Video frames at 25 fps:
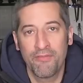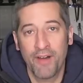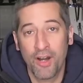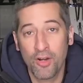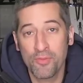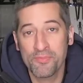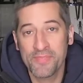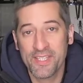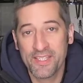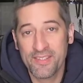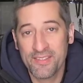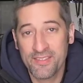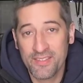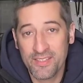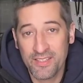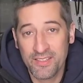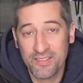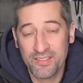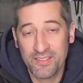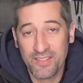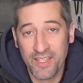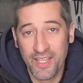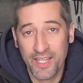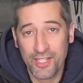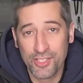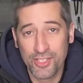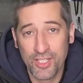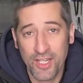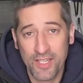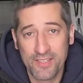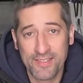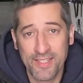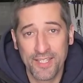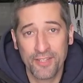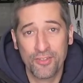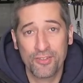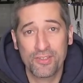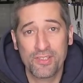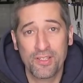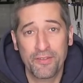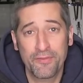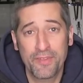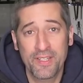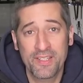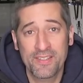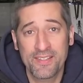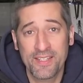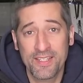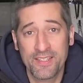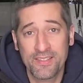Warum setzen sich diese Hersteller seit
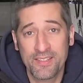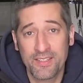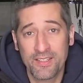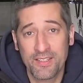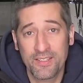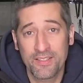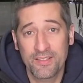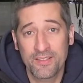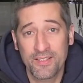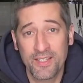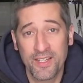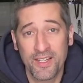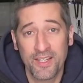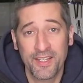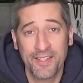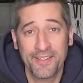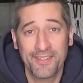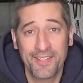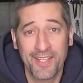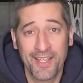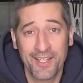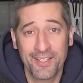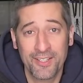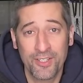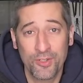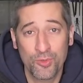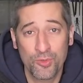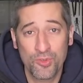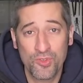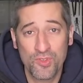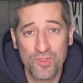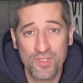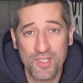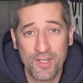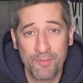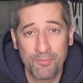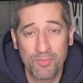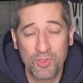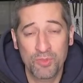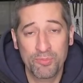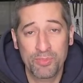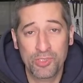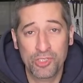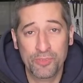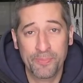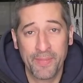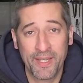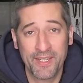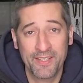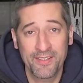1964 in der ITRTO e zusammen und
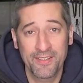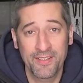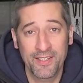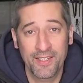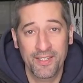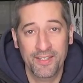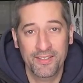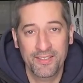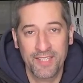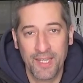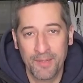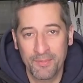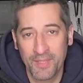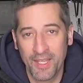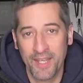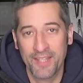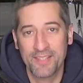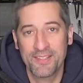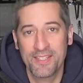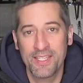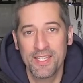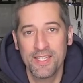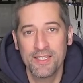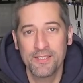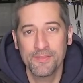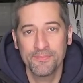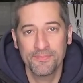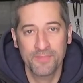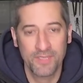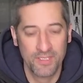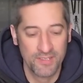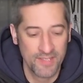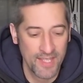besprechen Dinge? Die haben drei Ziele.